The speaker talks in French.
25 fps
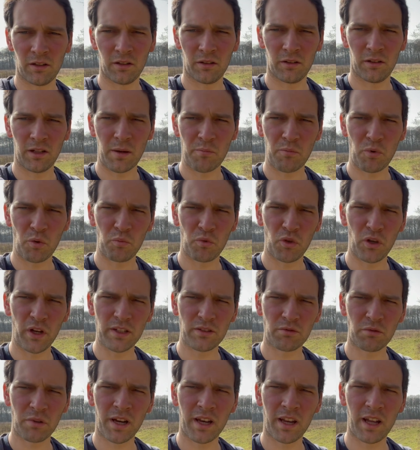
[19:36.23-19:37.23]
la
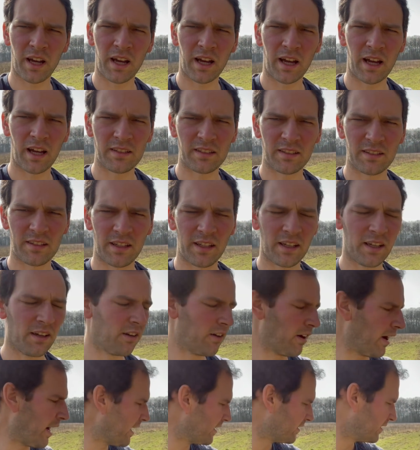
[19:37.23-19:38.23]
population a l'air assez,
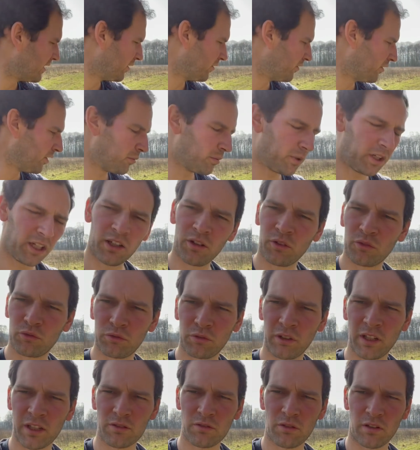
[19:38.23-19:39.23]
assez fébrile en
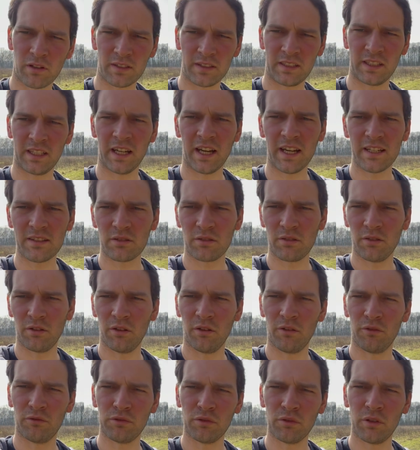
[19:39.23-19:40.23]
tout cas sur ce qui reste
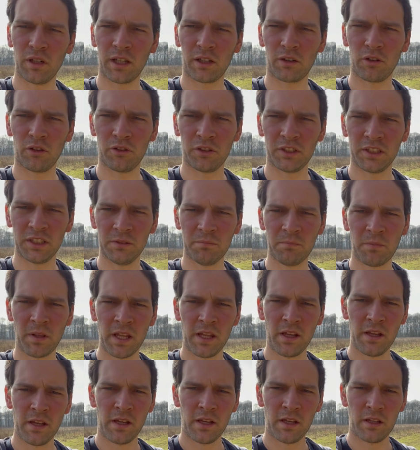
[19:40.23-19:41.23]
au fond de la colonie.
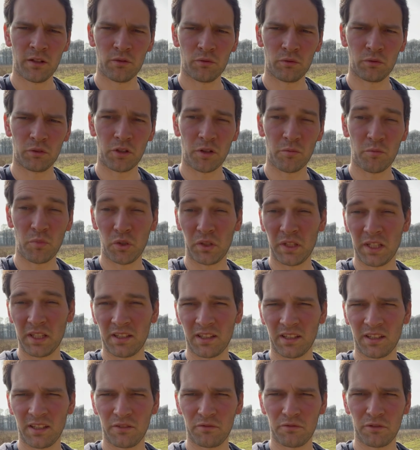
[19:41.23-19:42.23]
Donc
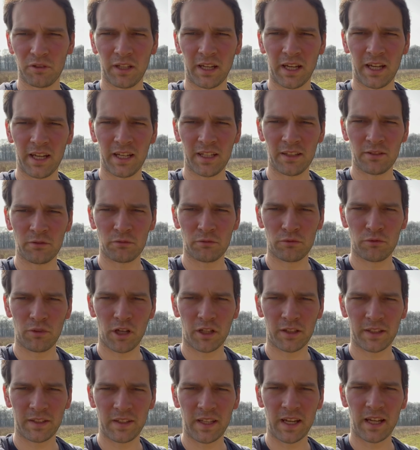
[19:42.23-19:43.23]
peut-être un défaut de reine ou
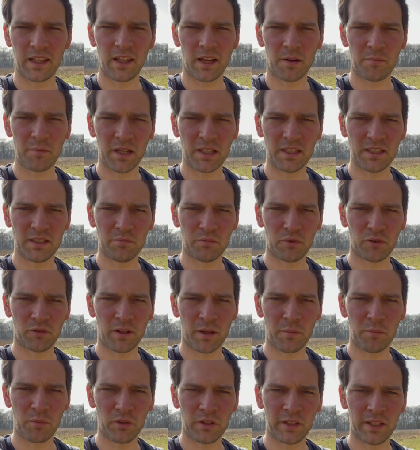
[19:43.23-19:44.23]
lors des dernières manips
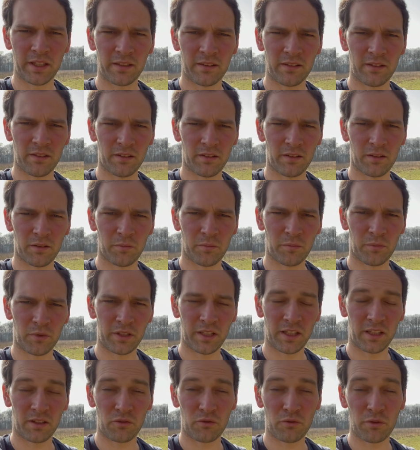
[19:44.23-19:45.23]
on a peut-être
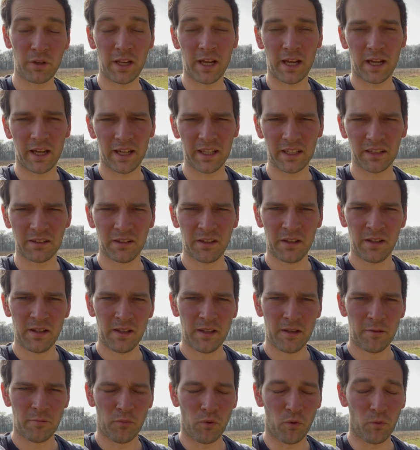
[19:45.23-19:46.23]
peut-être tué la reine.
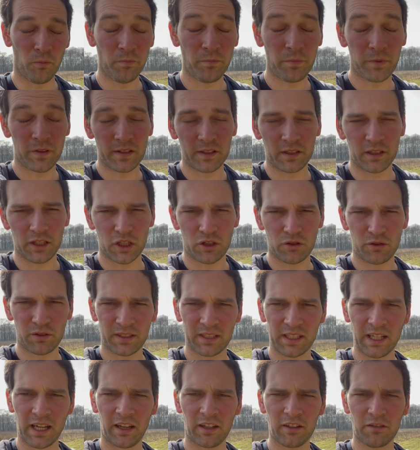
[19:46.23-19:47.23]
Bon, c'est des
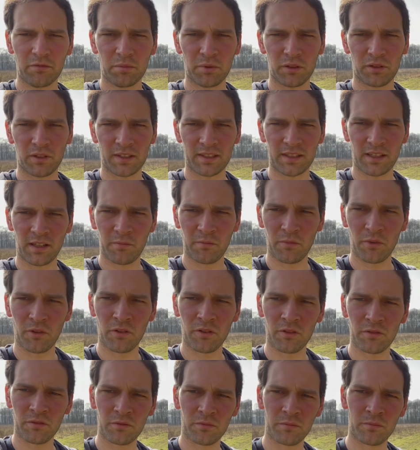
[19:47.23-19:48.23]
choses qui arrivent
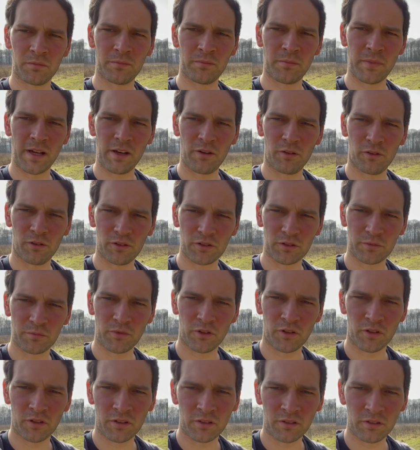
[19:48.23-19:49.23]
potentiellement,
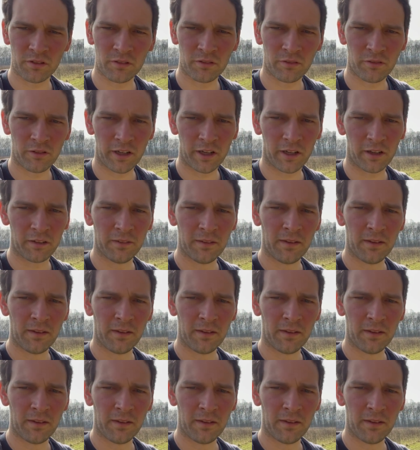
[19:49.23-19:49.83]
malheureusement, voilà.